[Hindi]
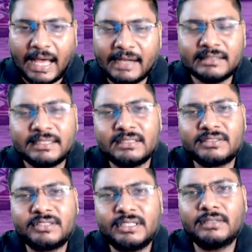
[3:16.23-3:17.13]

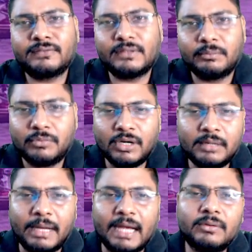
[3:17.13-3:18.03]
आरएसएस चीफ
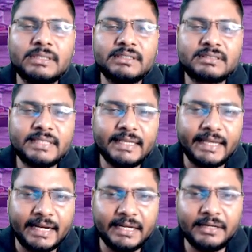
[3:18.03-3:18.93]
मोहन भागवत इसके
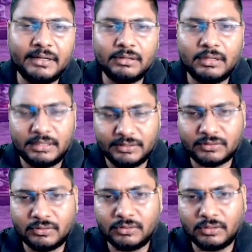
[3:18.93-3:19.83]
हेड
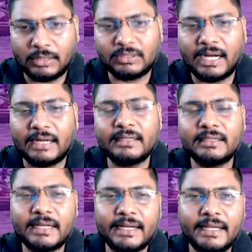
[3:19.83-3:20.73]
इसको उद्घाटन
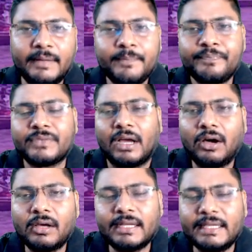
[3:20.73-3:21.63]
करेंगे
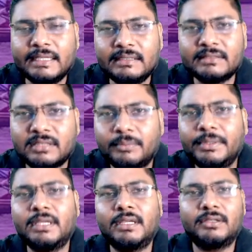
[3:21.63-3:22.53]
और इन
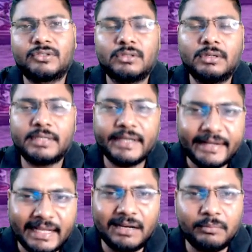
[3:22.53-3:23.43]
सभी जो
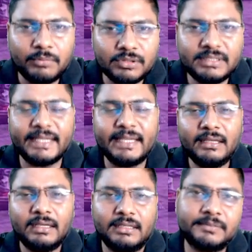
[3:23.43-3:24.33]
डिटेल मुद्दे
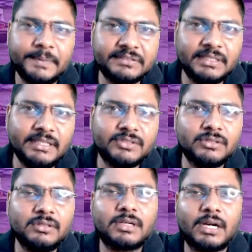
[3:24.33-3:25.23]
हैं स्पेशली
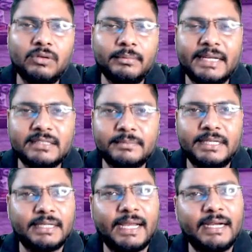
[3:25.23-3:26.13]
जो क्राउड
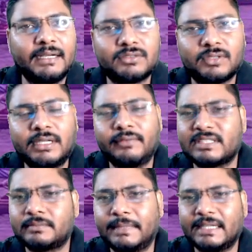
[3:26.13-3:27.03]
मैनेजमेंट एंड सॉलिड
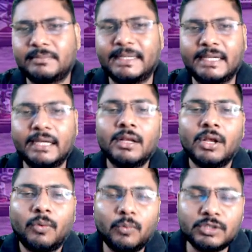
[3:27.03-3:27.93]
वेस्ट मैनेजमेंट है
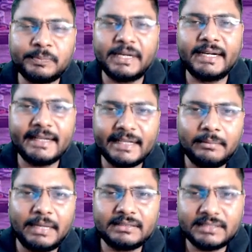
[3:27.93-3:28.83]
उस पर डिटेल
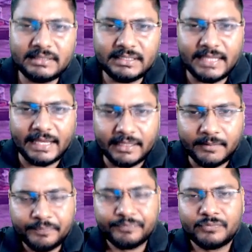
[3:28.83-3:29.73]
बातचीत की जाएगी
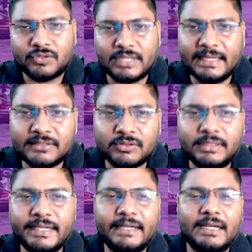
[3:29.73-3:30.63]
तो चलिए इसको
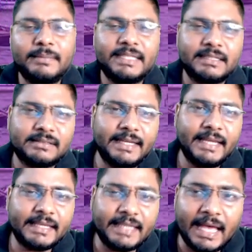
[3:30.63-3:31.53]
डिटेल में देखते
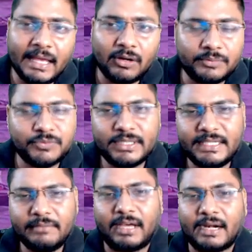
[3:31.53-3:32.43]
हैं क्या है और चूंकि
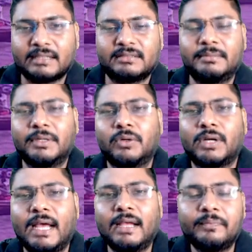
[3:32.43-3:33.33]
ये वाराणसी में हो
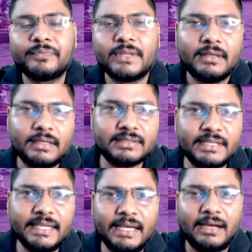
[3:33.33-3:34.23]
रहा है
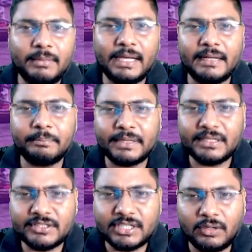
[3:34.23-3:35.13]
इसलिए हमारे
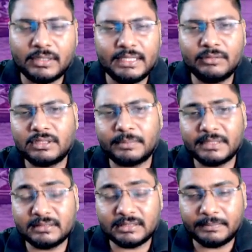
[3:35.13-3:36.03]
परीक्षाओं के लिए उत्तर
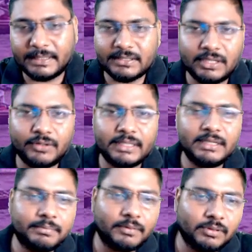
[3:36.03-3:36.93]
प्रदेश की परीक्षाओं के
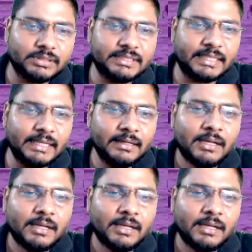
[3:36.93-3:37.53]
लिए बहुत ही ज़्यादा